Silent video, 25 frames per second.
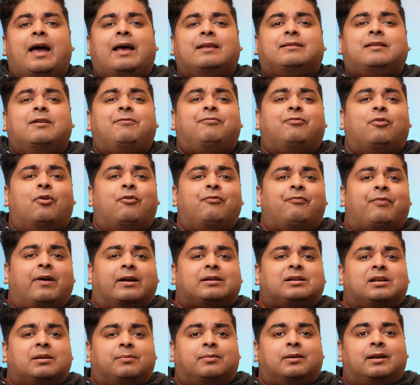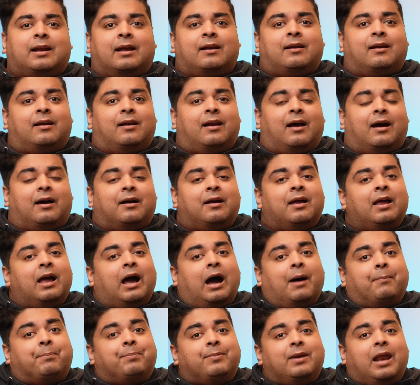ऐसा फॉर्म फैक्टर बनाना ना
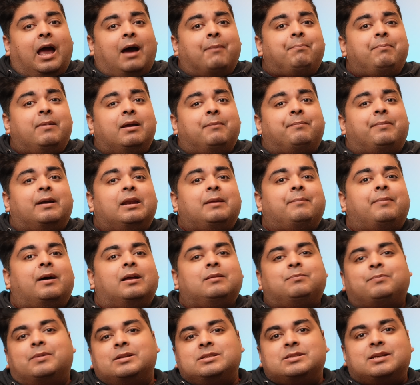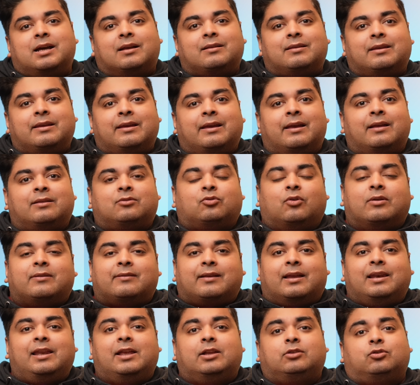अपने आप में एक बड़ी बात बन जाती है तो
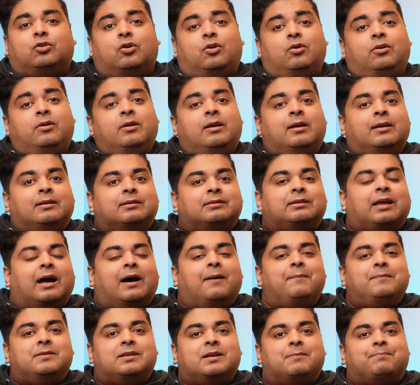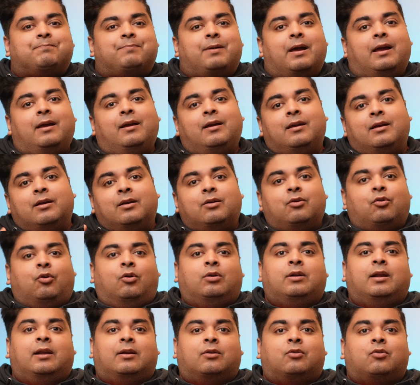इसके लिए तो थम्स अप है
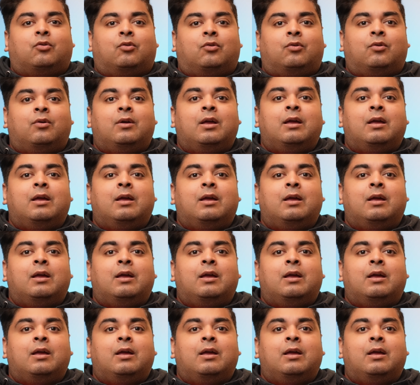ओनर को